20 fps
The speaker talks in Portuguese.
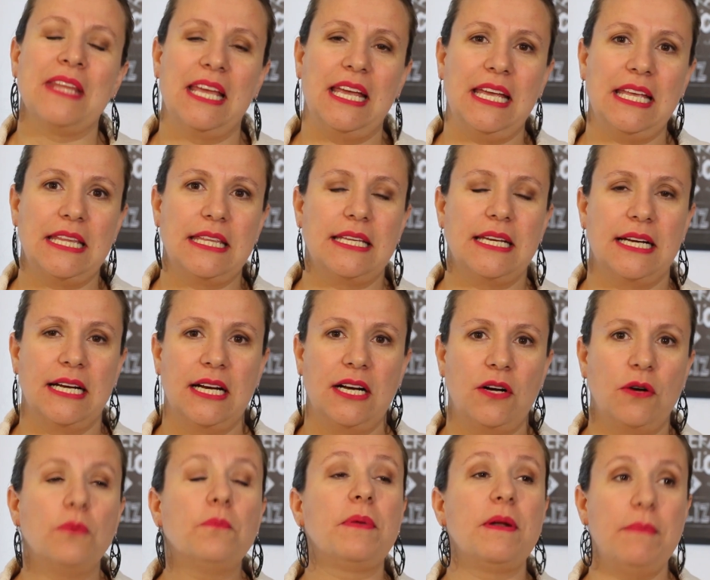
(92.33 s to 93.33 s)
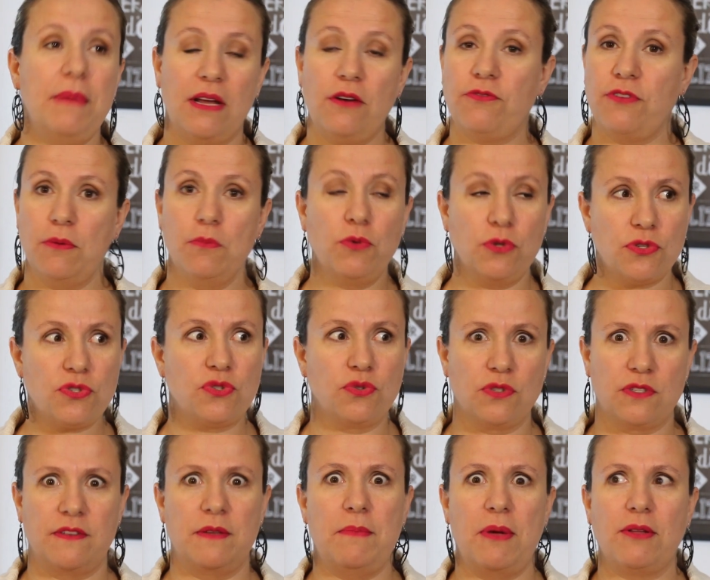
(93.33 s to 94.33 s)
Então, primeiro foi muito
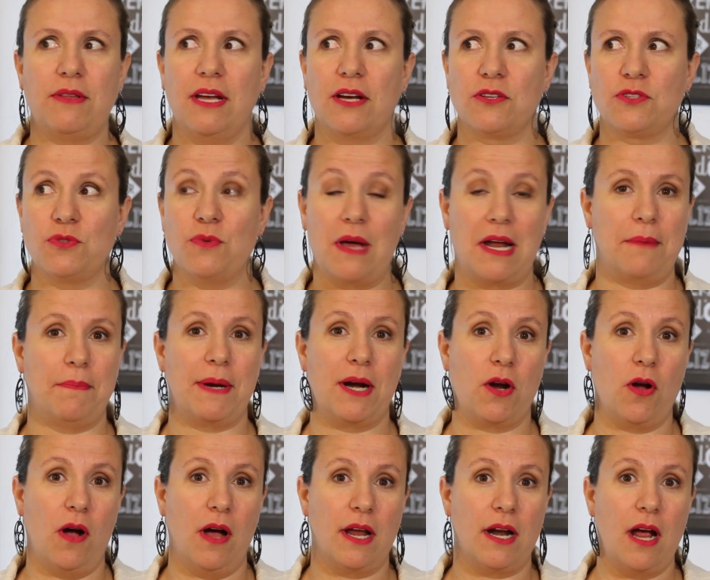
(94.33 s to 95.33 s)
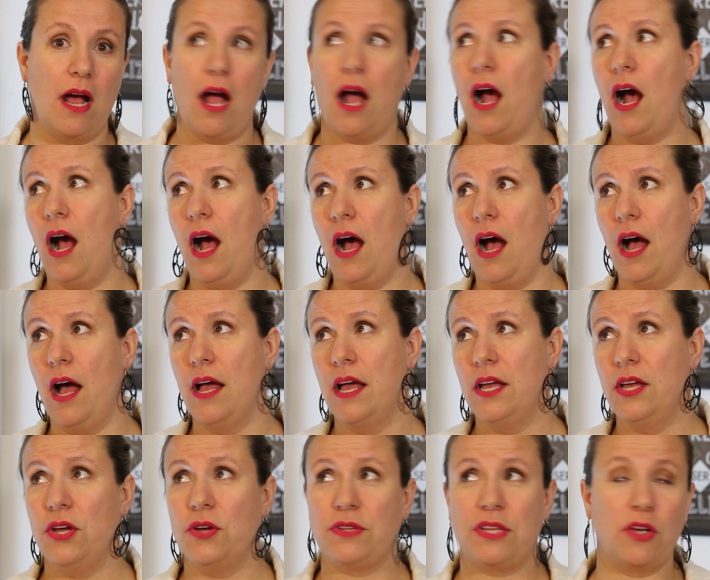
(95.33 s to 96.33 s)
susto, e, meu Deus, não era para agora. Ah,
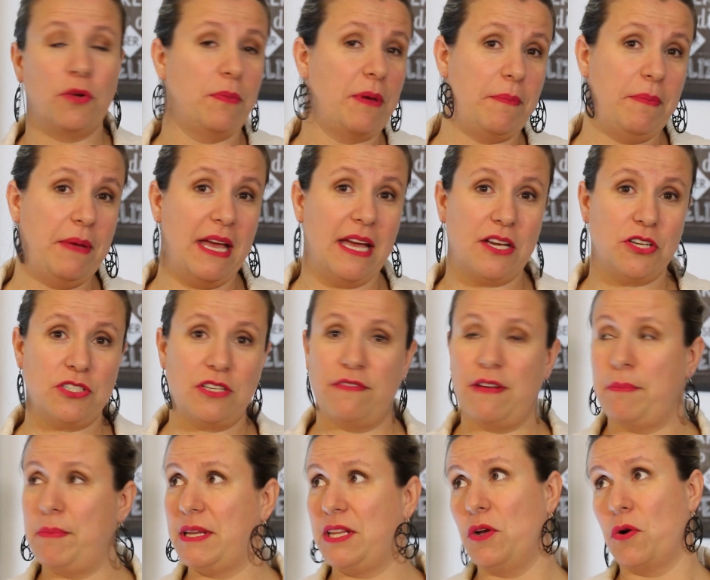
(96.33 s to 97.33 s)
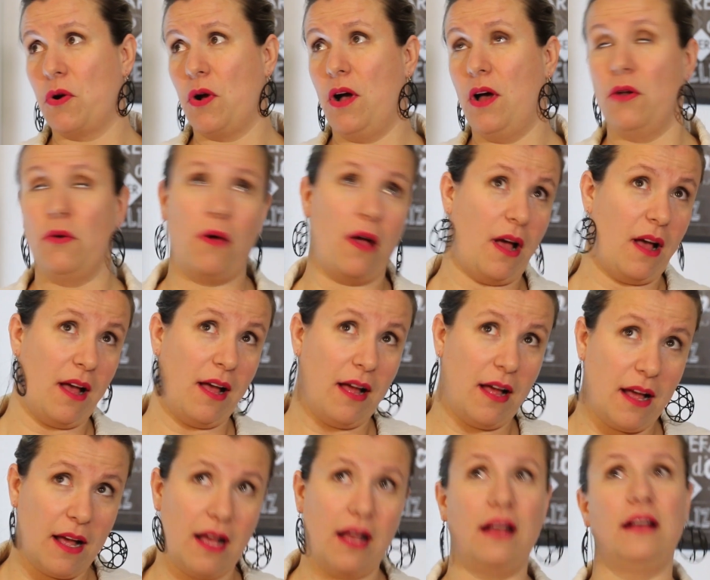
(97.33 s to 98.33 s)
eu tenho um bebê que já vai perder o colo.
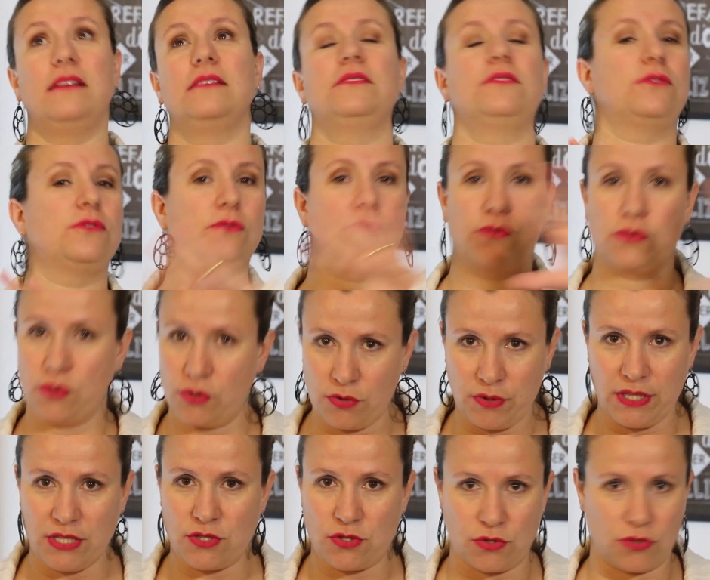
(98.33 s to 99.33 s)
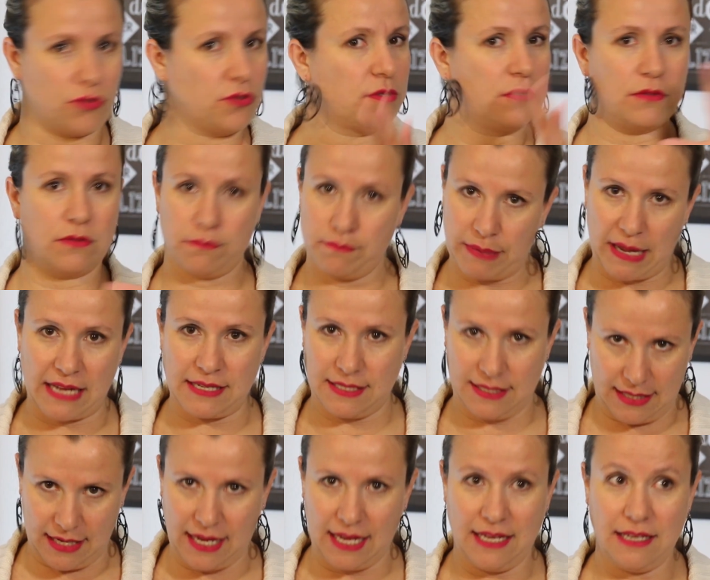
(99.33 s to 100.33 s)
Ah, tudo isso
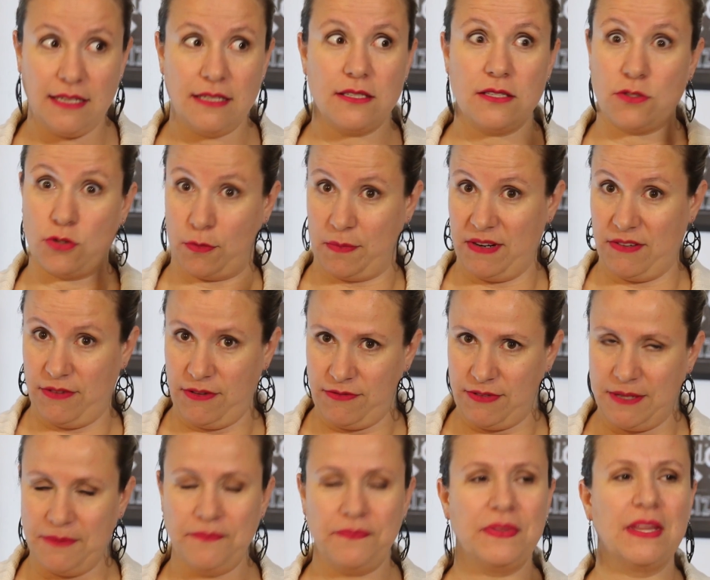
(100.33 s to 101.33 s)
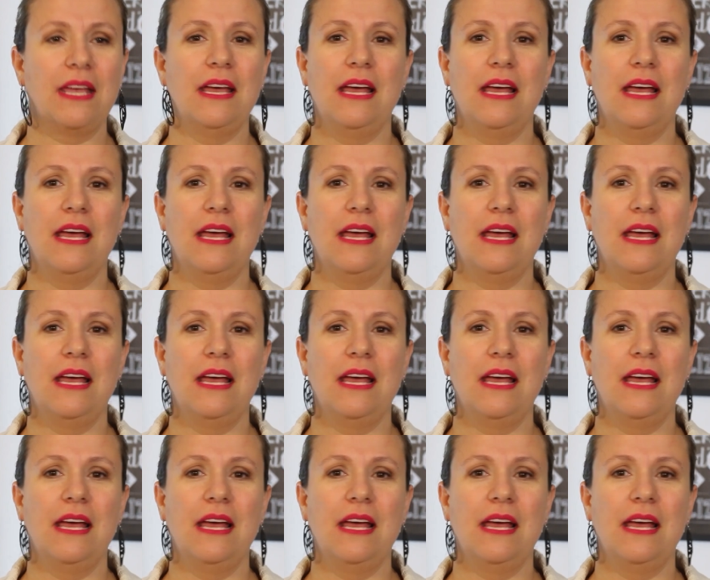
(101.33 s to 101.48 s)
passei, sobrevivi.